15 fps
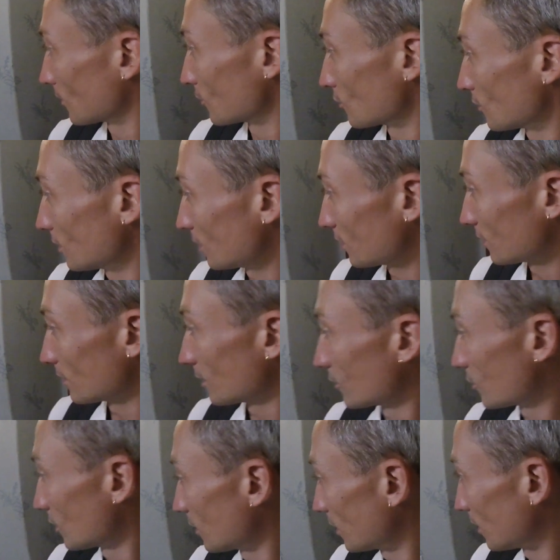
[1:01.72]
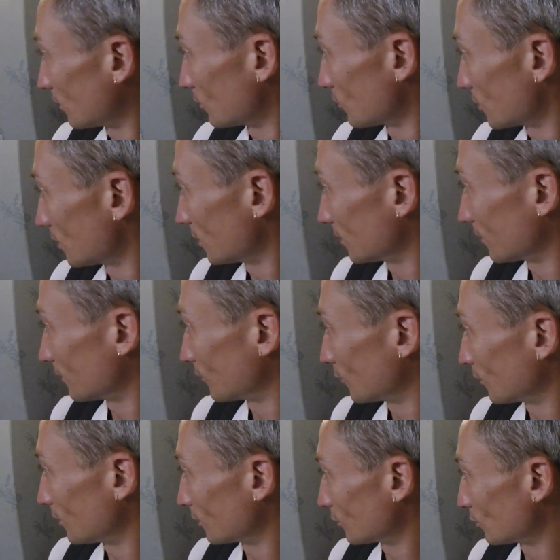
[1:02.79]
Еще не начала, а уже это в
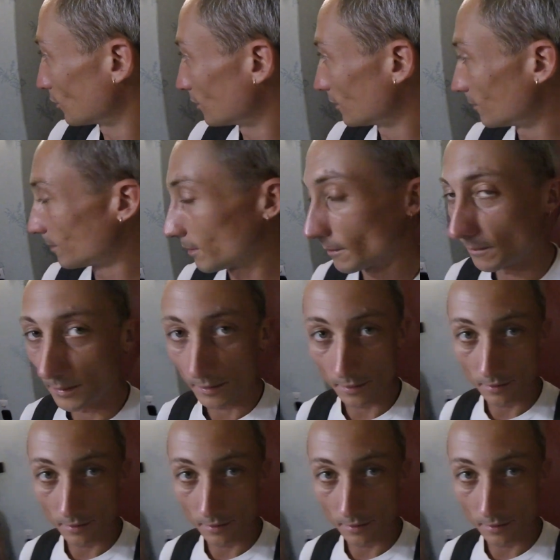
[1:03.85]
туалет ходит без